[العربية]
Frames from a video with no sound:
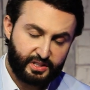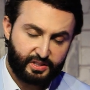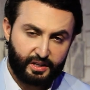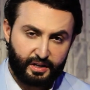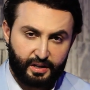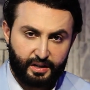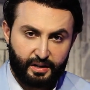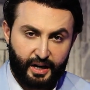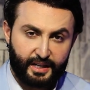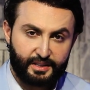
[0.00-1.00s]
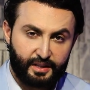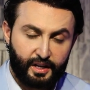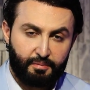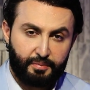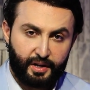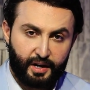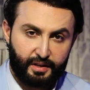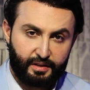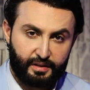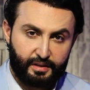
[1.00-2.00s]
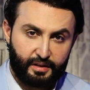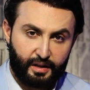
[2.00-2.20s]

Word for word: عسكري للحد من هذه